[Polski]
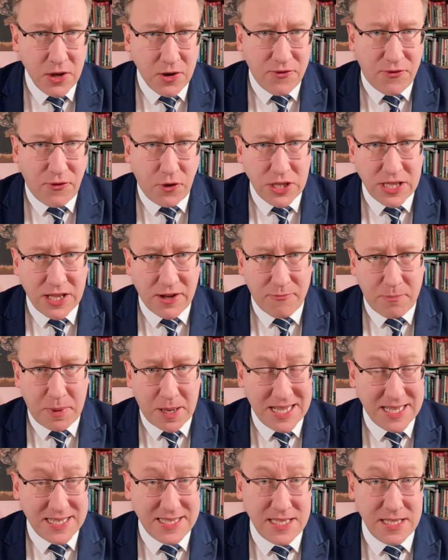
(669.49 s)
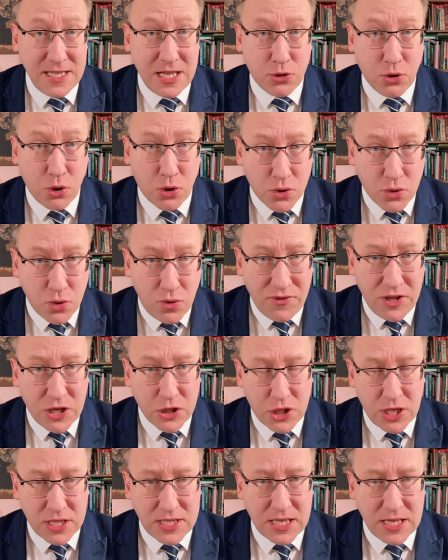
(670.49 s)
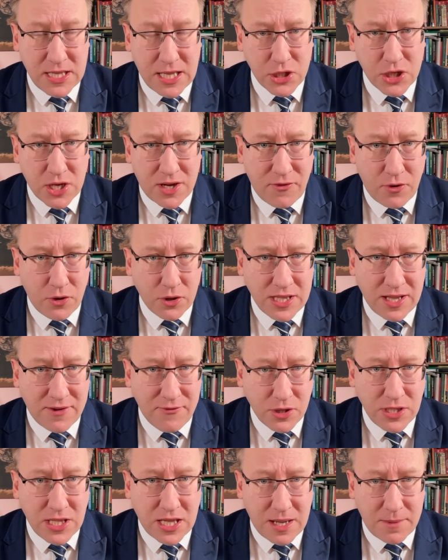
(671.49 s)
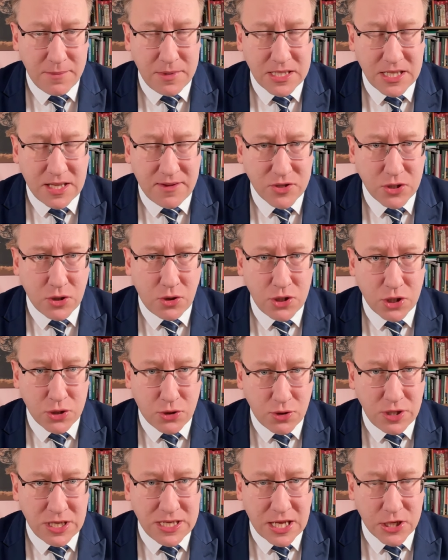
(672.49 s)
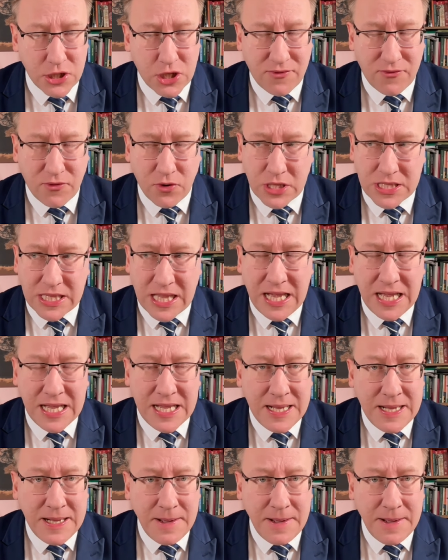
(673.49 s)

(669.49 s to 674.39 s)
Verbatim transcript: wojna w Palestynie to również jest nie nasza wojna, wojna na Bliskim Wschodzie to nie nasza wojna.